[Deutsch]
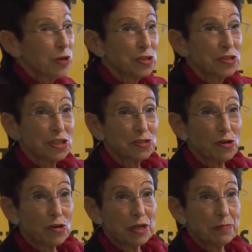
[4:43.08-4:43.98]
möchte
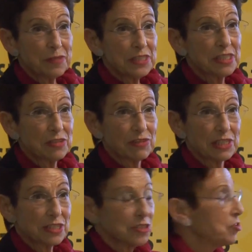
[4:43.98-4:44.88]
doch ein bisschen
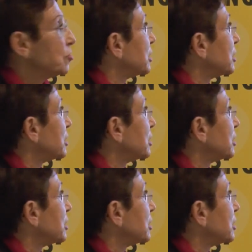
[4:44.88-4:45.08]
was dazu